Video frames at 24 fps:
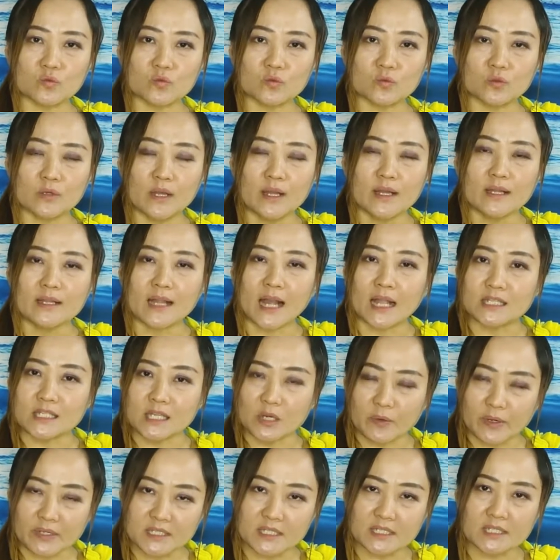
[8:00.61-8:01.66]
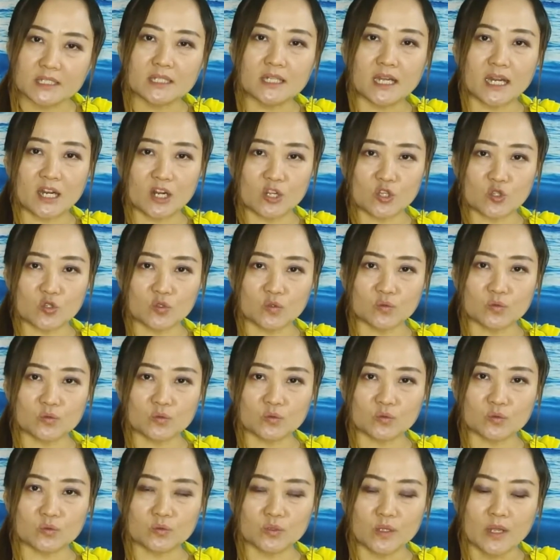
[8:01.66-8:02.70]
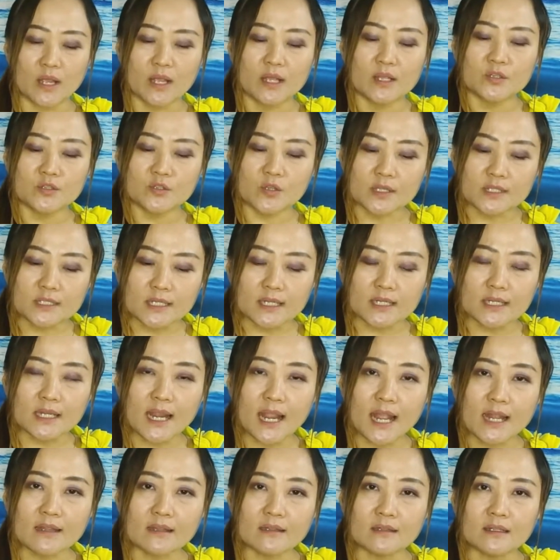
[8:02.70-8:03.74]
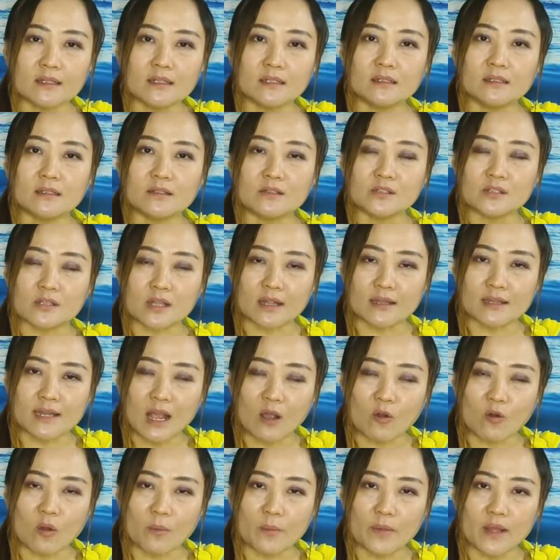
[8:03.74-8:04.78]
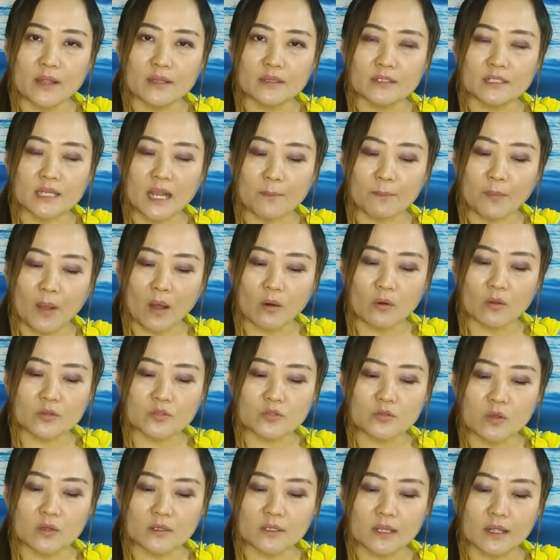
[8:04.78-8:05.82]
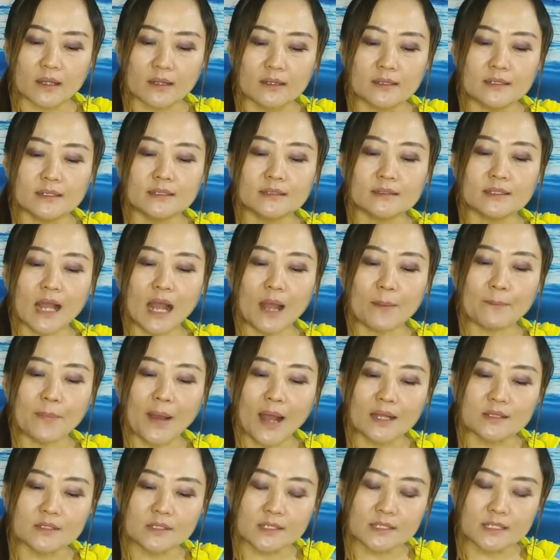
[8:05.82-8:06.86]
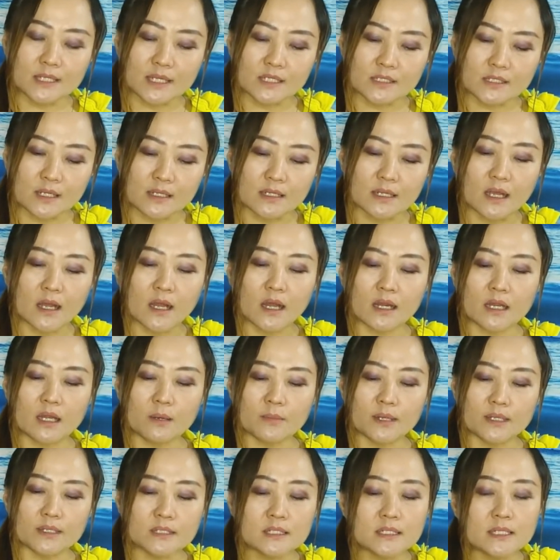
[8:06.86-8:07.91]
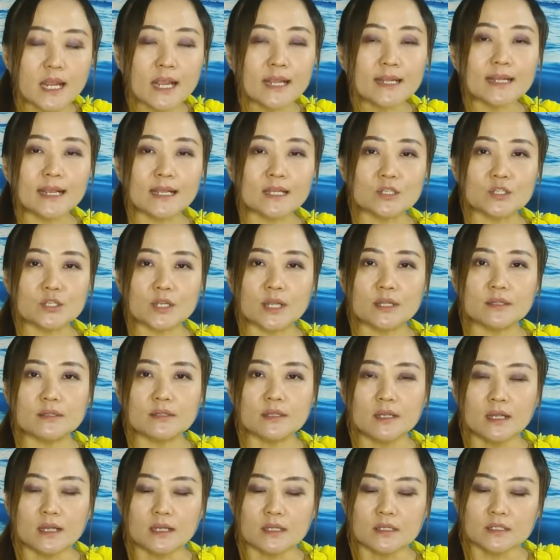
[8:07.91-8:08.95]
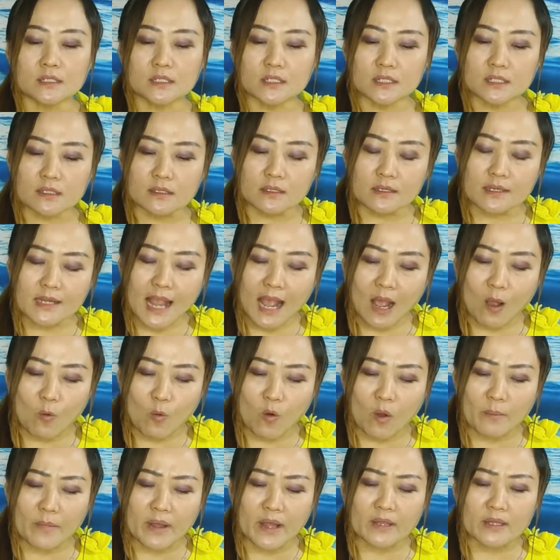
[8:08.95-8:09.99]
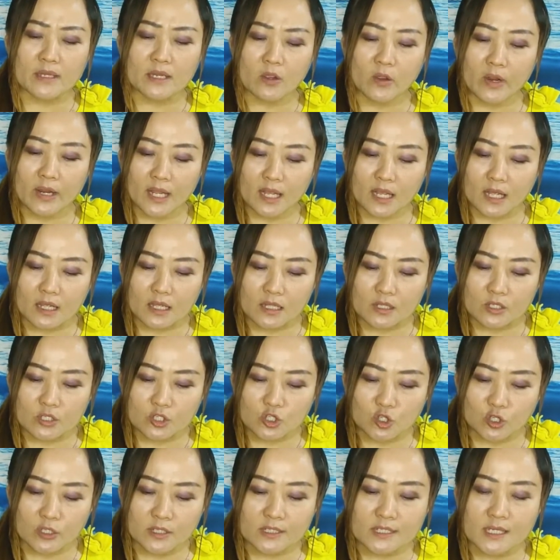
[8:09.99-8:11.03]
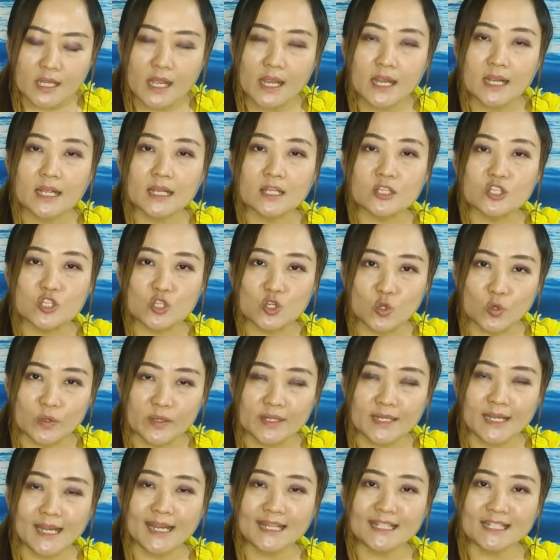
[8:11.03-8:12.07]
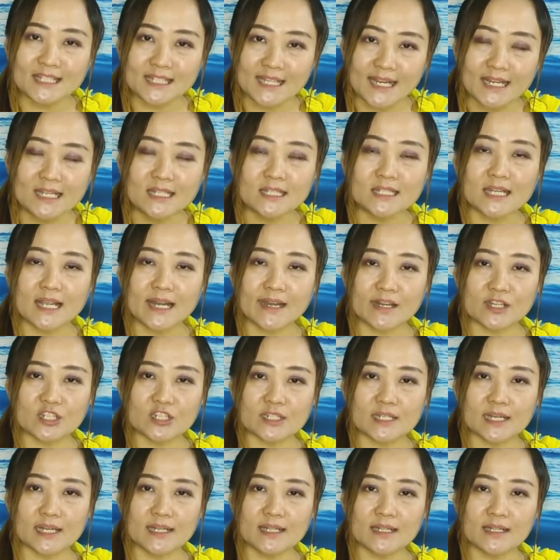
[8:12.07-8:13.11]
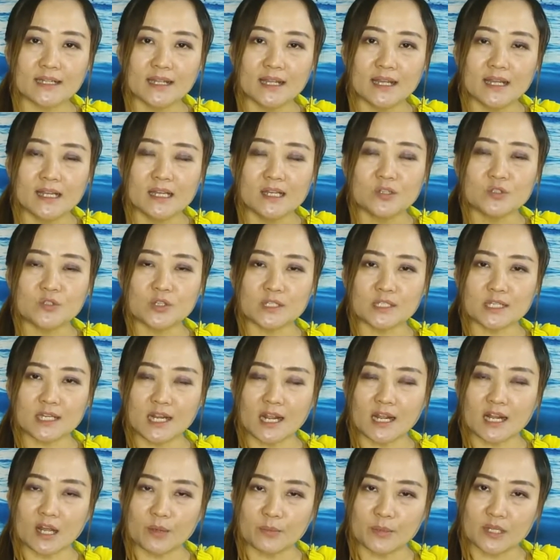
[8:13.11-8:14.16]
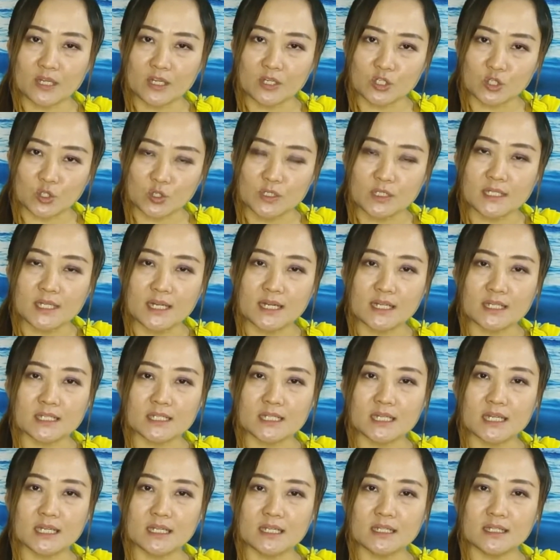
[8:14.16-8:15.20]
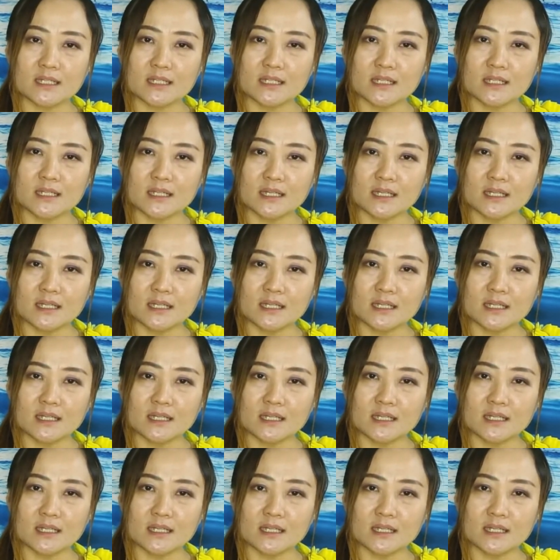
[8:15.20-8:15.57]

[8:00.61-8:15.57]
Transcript: 福，来成为肢体的祝福。所以今天神要我们像保罗说的，他把这些神的儿女们献给神，是要我们有一个存着一个纯一清洁的心。所以今天让我们以纯洁的心，